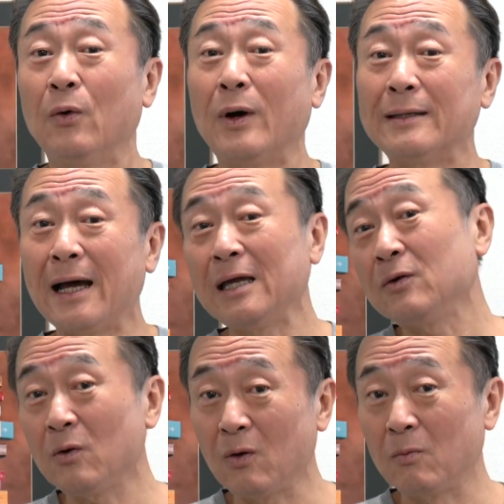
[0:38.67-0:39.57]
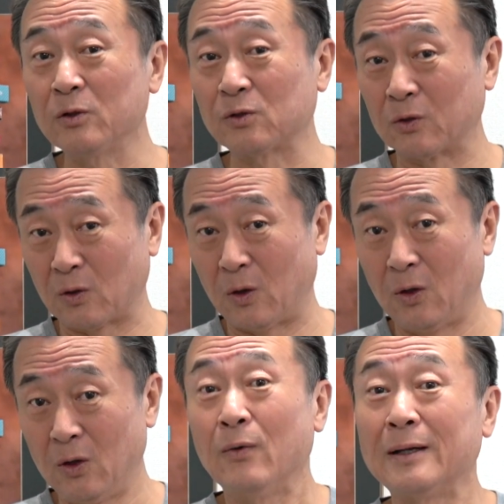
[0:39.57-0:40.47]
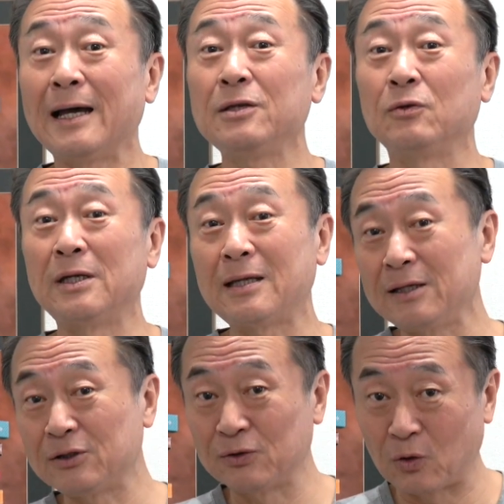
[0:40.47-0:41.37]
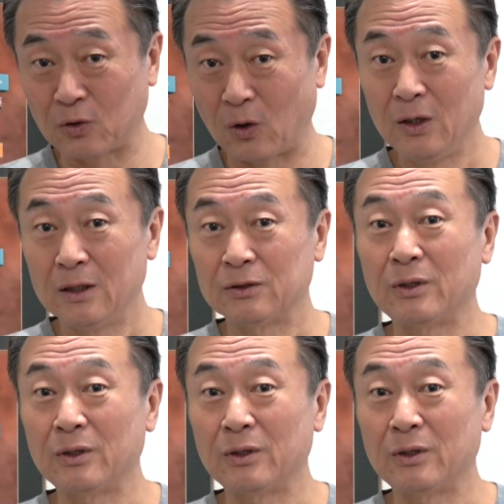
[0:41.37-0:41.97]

う話題を持つこと話題のネタにすること